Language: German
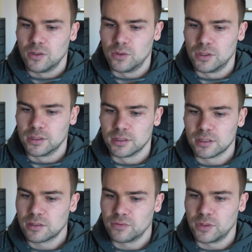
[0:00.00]

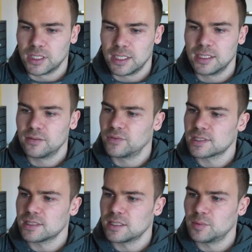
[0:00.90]
Und von daher,
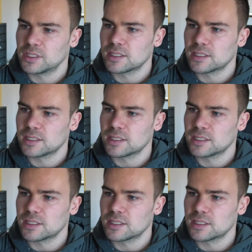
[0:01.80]
was ich aber